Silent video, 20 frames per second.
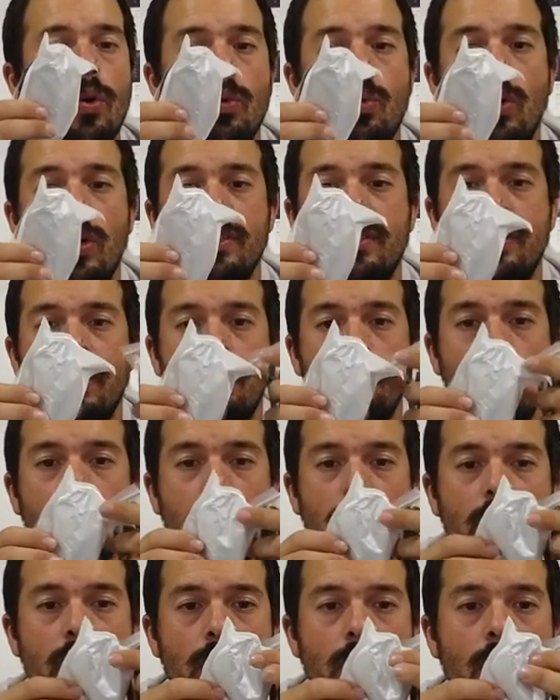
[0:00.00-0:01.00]

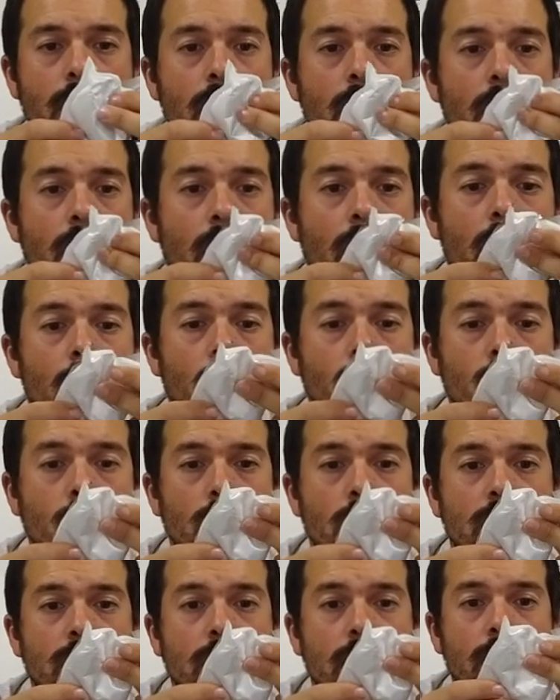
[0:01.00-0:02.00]
USB e uno
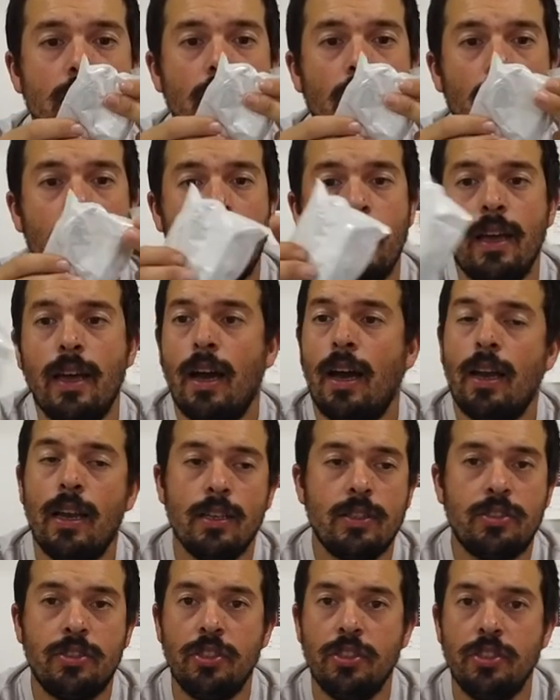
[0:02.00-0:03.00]
da attaccare
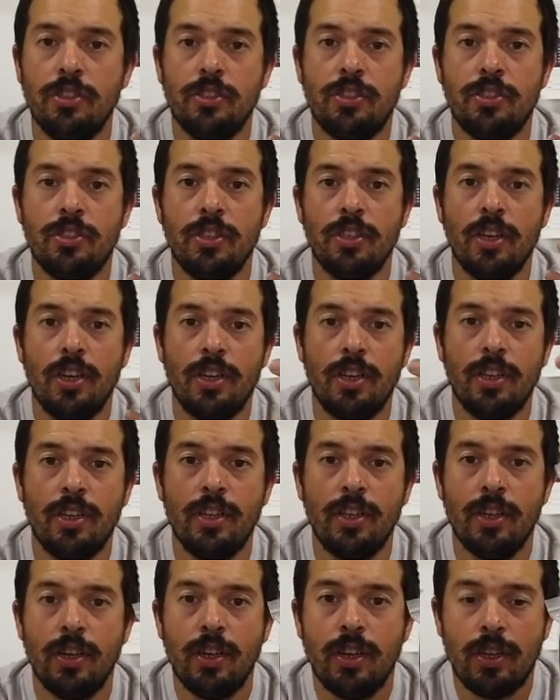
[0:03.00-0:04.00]
all'accendisigari
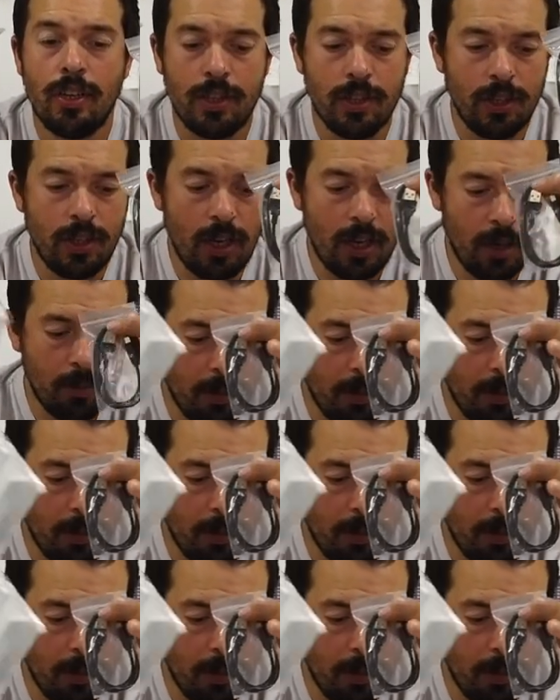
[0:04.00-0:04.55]
della